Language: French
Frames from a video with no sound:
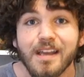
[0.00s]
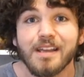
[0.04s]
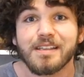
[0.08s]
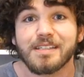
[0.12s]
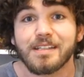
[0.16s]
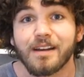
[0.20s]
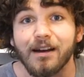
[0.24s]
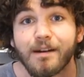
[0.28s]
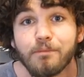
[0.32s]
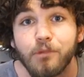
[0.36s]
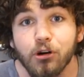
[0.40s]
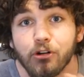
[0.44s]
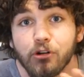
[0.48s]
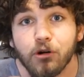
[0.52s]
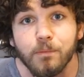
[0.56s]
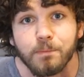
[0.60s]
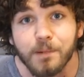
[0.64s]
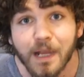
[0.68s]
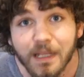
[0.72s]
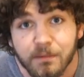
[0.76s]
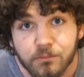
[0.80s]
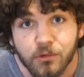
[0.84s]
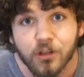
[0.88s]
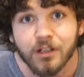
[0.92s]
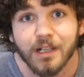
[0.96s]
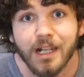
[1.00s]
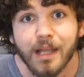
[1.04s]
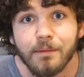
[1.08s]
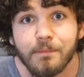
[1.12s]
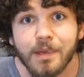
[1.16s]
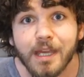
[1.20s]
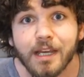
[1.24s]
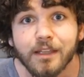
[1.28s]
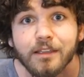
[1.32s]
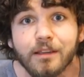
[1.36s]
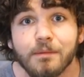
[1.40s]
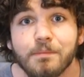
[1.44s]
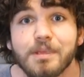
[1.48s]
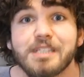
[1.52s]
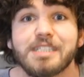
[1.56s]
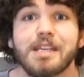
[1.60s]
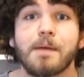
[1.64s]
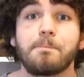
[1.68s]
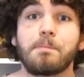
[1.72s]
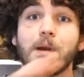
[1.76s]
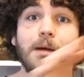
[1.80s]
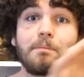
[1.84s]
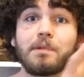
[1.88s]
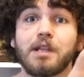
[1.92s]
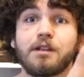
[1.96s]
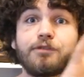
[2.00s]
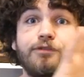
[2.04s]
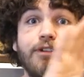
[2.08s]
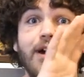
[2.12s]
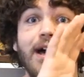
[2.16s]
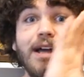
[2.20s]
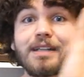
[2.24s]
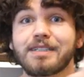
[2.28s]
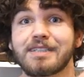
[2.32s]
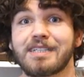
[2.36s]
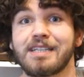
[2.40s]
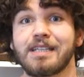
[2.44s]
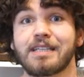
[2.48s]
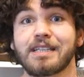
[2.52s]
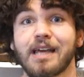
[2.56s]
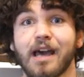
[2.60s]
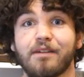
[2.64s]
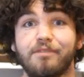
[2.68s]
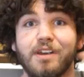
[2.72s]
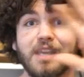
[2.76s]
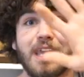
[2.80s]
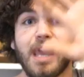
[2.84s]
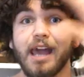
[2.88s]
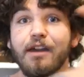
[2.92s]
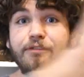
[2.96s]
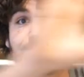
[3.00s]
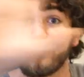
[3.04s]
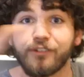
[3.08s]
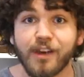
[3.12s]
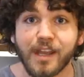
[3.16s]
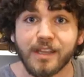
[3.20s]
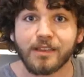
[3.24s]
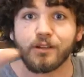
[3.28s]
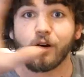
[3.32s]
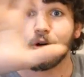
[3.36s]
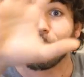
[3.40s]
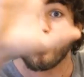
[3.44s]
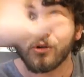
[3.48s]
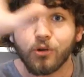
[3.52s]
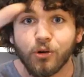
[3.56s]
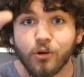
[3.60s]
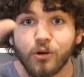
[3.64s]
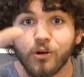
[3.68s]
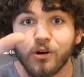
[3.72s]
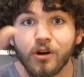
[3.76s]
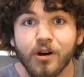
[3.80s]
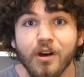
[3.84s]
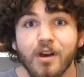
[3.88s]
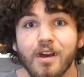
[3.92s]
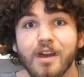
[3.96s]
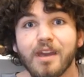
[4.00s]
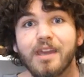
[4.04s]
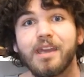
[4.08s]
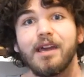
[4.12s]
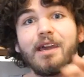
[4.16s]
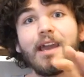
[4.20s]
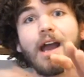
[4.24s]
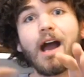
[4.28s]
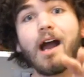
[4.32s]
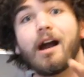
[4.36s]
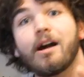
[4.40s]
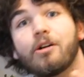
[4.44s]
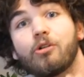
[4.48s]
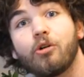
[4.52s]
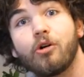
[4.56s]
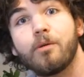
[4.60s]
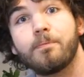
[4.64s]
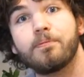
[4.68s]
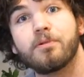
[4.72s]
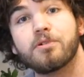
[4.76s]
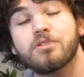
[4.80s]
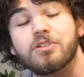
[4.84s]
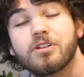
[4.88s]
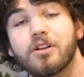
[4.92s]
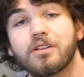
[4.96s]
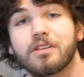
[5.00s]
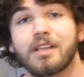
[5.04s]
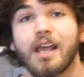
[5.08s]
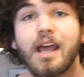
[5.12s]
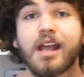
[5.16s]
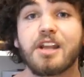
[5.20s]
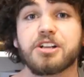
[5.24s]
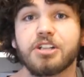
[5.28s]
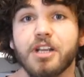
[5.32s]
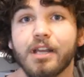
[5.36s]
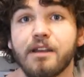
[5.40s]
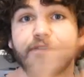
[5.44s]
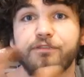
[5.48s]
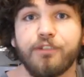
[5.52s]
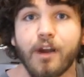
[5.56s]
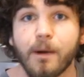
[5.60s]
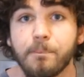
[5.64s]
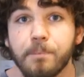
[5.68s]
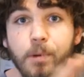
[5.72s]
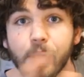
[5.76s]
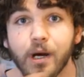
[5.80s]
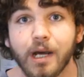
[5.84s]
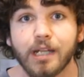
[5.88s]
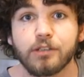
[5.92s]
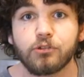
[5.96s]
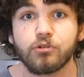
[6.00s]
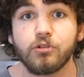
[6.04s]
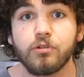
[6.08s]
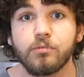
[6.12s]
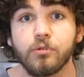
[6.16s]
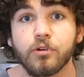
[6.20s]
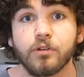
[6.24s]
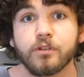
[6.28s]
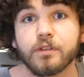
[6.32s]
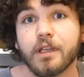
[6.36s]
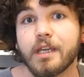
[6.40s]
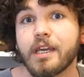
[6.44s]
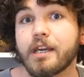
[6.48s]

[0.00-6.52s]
C'est vraiment complètement de la merde. Mais ça permet de faire un titre avec FN en gros et un gros pourcentage et faire peur à tout le monde.